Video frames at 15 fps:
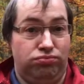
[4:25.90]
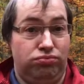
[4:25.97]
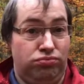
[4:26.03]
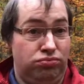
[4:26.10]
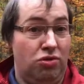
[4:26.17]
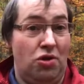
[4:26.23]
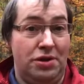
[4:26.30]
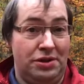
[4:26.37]

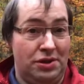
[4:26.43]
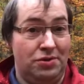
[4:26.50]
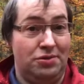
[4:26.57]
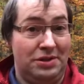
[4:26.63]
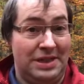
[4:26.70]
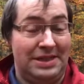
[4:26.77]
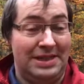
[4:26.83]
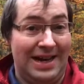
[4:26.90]

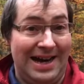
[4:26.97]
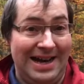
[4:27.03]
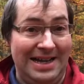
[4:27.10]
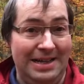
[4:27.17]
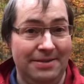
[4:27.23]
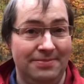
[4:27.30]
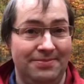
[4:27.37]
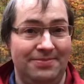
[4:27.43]

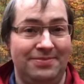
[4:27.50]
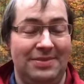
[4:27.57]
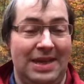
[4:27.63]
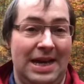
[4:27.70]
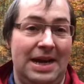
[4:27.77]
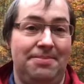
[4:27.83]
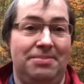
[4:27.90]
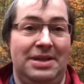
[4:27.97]
1903
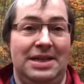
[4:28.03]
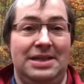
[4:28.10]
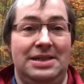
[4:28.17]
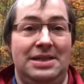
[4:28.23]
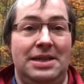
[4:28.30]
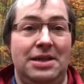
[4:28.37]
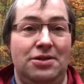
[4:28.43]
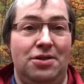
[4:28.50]
gab das
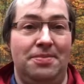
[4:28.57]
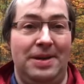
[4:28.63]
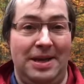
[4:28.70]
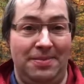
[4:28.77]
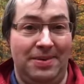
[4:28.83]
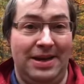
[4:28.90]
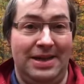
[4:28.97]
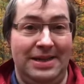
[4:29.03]
den
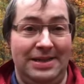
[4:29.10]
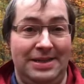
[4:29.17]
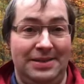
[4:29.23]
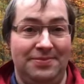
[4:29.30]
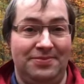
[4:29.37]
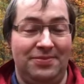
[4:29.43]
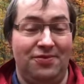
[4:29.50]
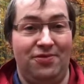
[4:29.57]
Nobelpreis
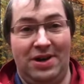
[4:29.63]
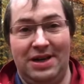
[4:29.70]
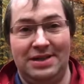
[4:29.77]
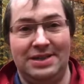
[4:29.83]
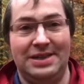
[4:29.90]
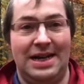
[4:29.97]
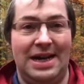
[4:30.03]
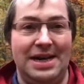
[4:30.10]
für alle
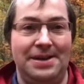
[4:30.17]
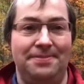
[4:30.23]
drei.